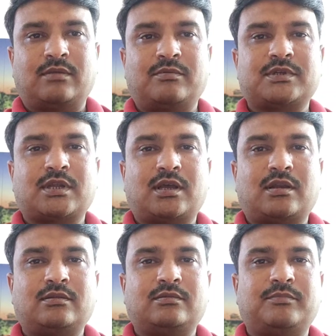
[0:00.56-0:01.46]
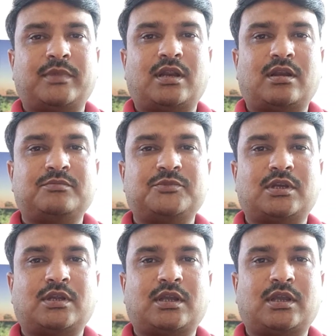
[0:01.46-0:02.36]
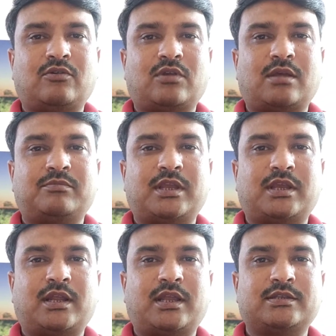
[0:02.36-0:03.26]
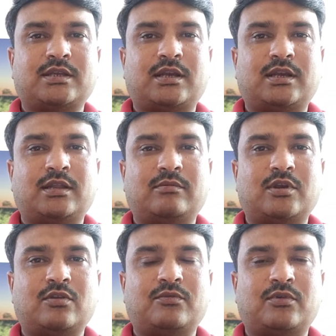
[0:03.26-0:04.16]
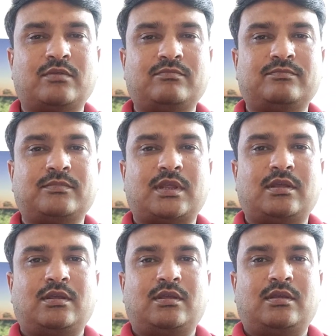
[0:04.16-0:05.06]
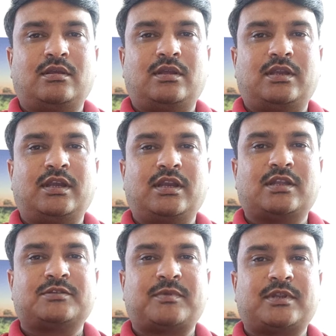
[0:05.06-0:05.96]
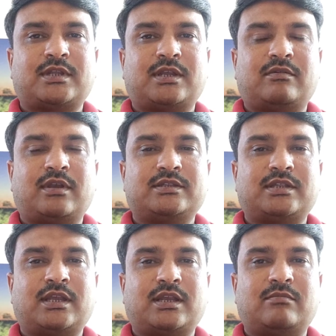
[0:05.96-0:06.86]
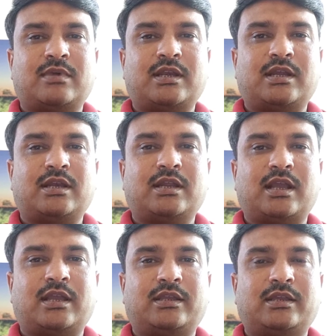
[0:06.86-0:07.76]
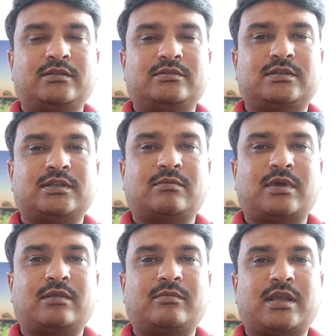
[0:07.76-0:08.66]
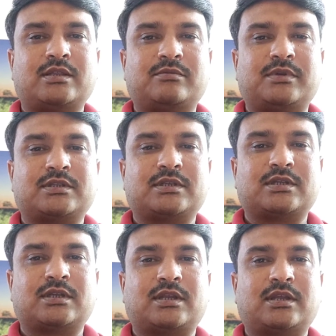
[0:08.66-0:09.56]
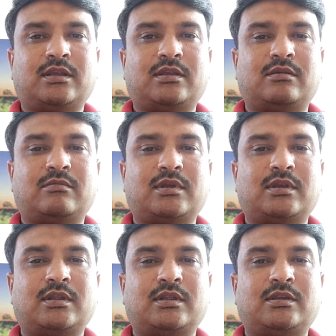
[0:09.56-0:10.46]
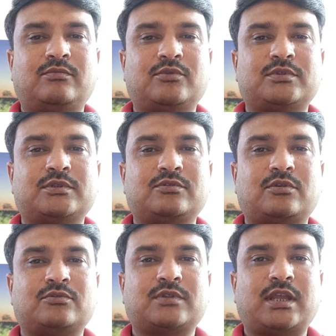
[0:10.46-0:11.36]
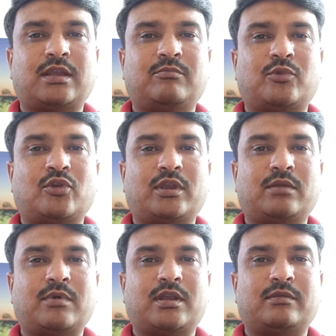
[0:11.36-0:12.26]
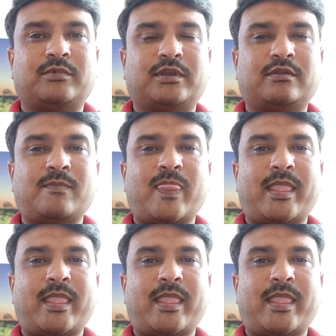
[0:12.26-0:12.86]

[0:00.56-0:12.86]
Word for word: नमस्कार मेरा नाम जनक है और आप देख रहे हैं एच आर एंड लेबर लॉ फोरम इंडियन एक्सप्रेस के हवाले से एक खबर निकल के आई है जिसके बारे में आज हम डिस्कस करेंगे खबर इन्फोसिस और उसके एम्प्लॉय के बारे में है